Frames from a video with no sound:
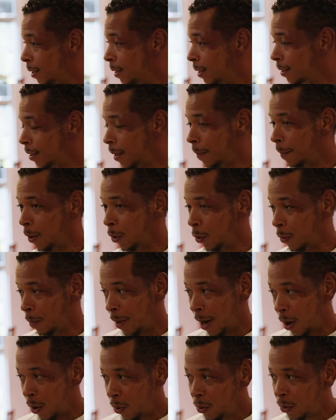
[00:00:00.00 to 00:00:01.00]
qui s'appelle le
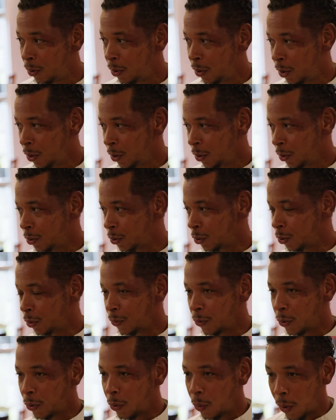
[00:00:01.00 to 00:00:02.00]
bao sauf
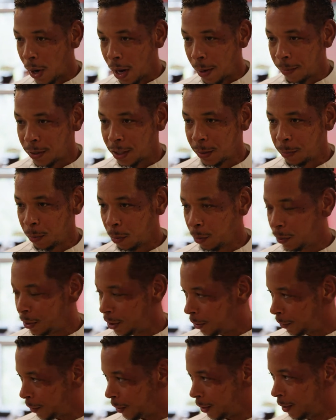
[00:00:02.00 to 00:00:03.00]
qu'on l'a un petit peu
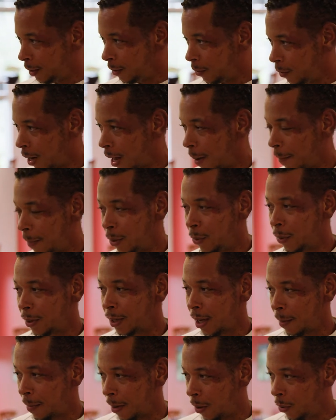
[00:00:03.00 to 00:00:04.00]
modifié, on l'a appelé le
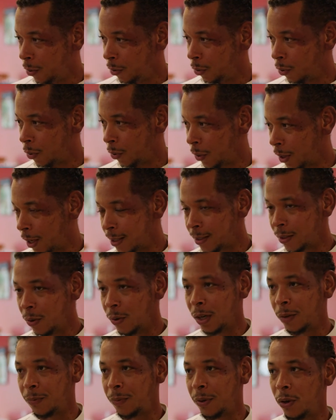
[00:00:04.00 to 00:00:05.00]
cabao. Donc le cas c'est en
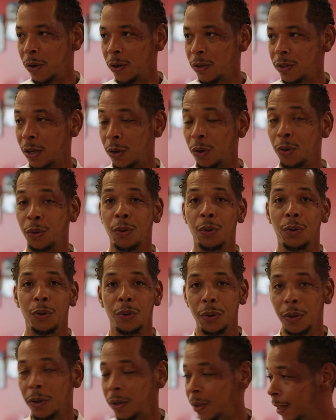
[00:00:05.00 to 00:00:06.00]
référence à notre
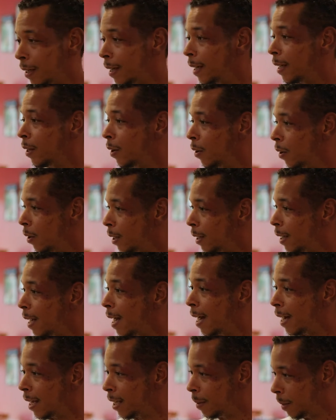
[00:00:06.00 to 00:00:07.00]
culture, créole,
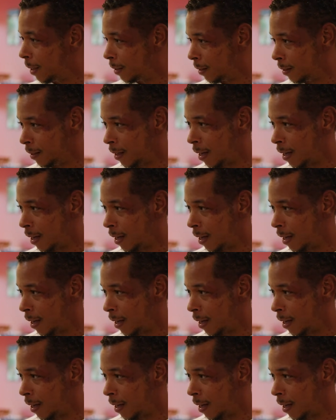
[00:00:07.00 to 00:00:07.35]
caraïbe, etc.